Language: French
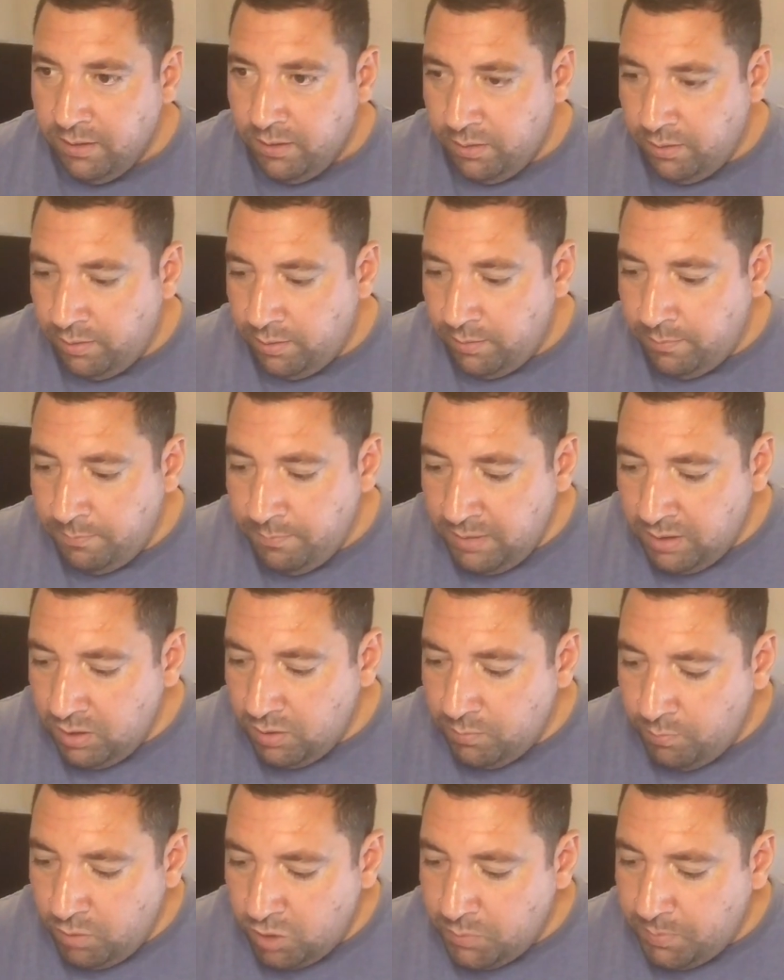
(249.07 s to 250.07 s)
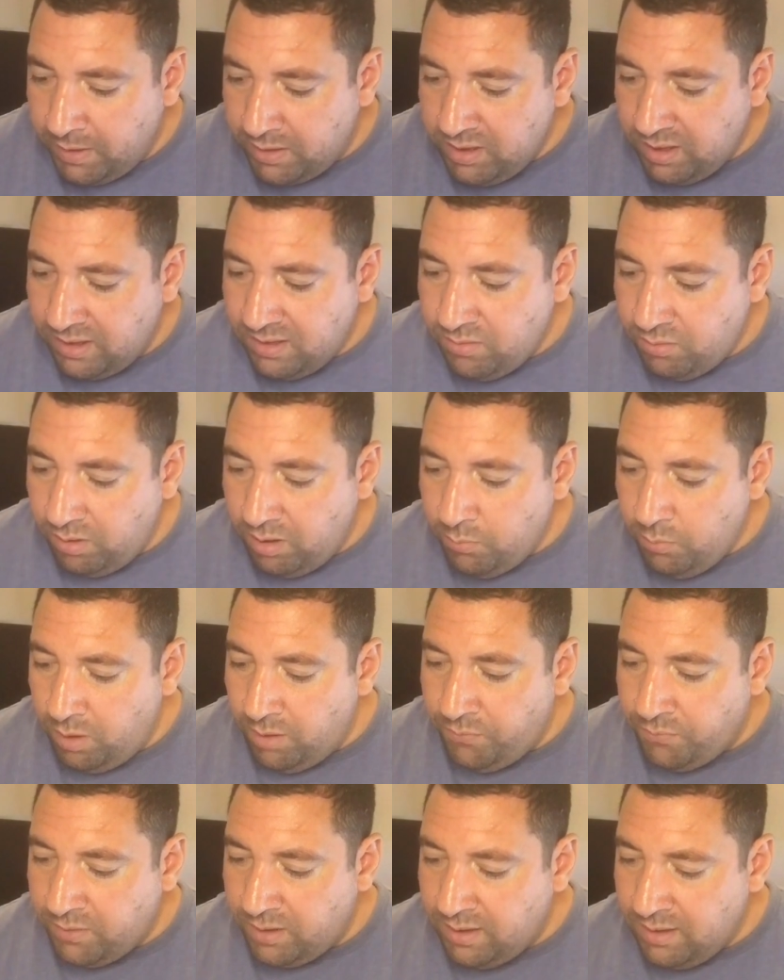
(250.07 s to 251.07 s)
Euh, mais moi, je partirais sur les
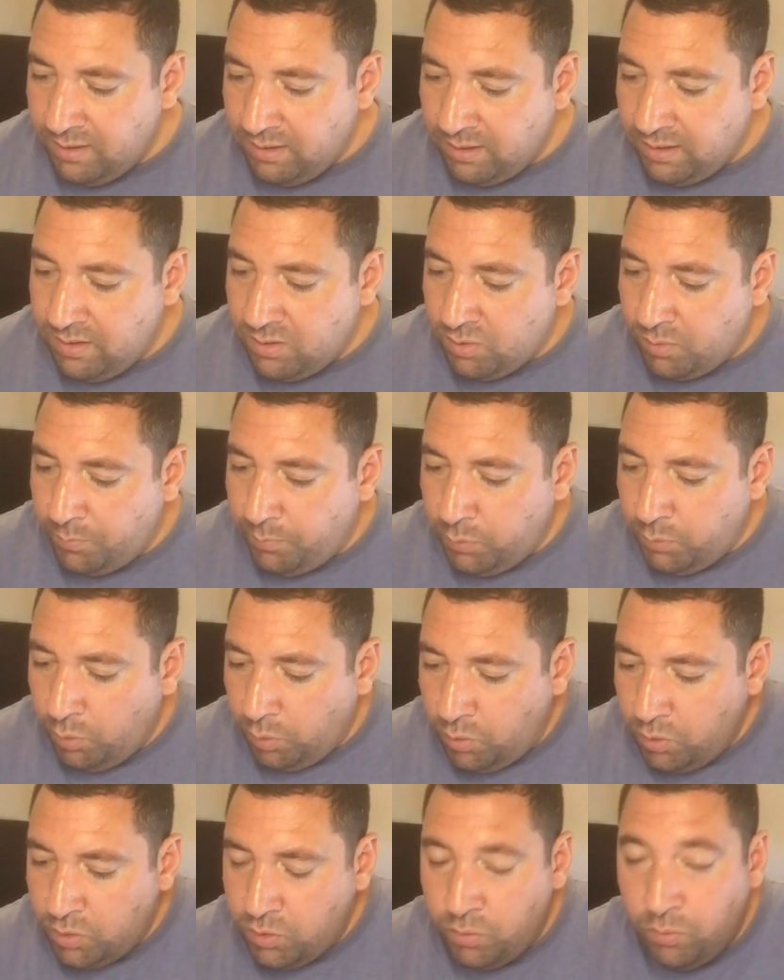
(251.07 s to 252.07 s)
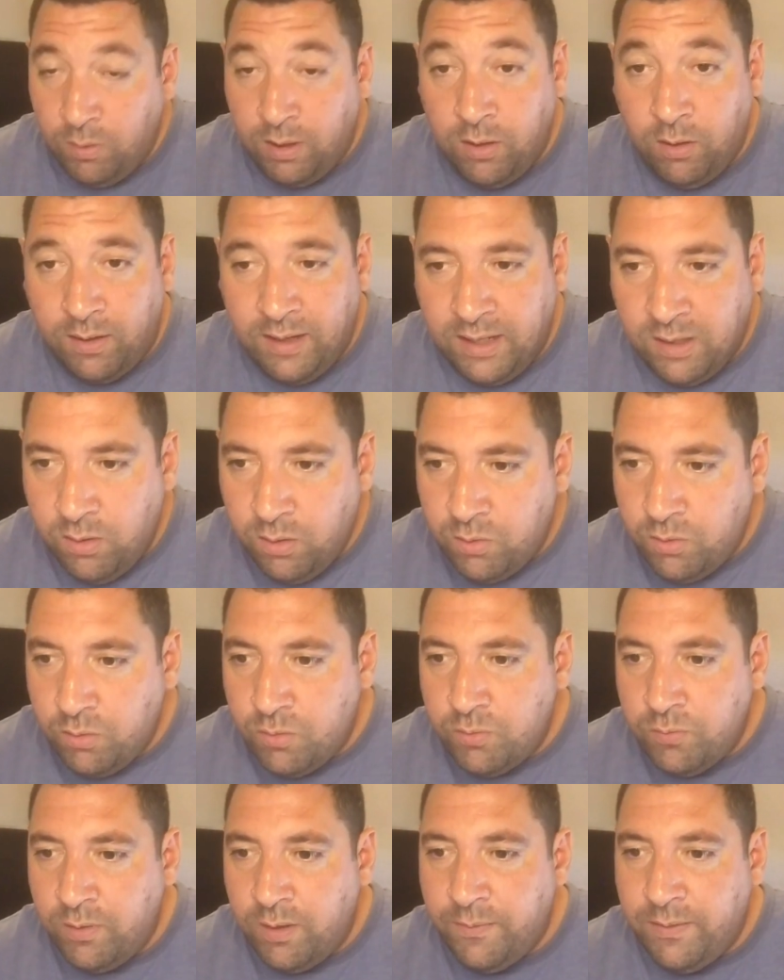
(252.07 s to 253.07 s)
Wolves qui, sont plutôt costauds. Alors la cote,
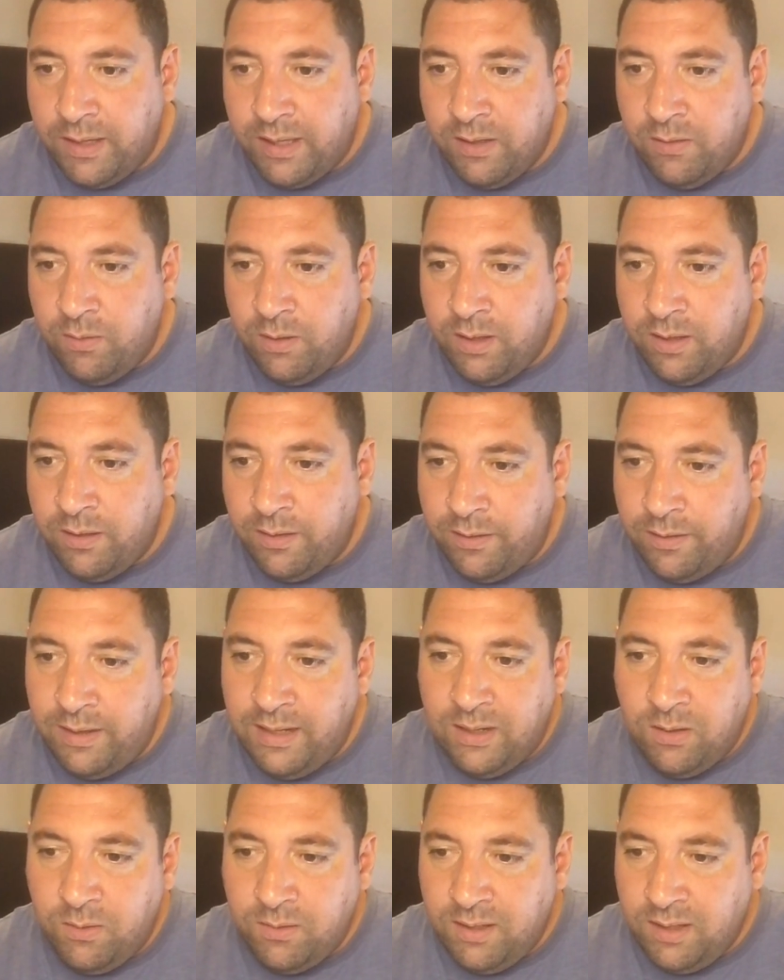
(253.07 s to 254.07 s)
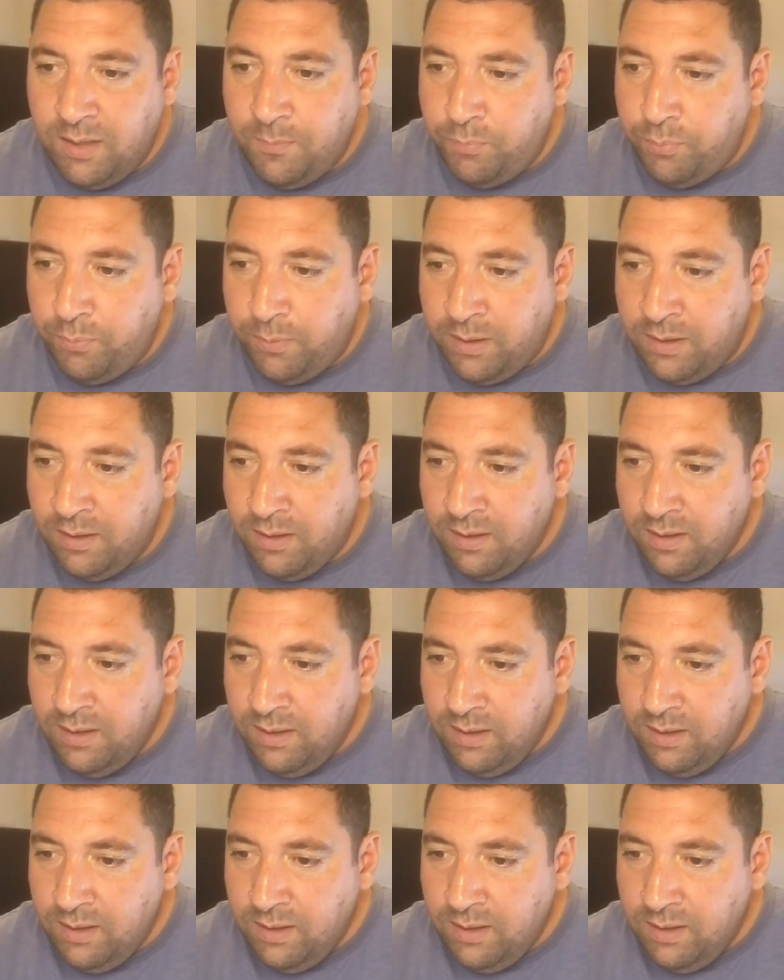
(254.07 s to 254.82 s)
tu vois, elle va rigoler, hein, la cote, elle est pourrie.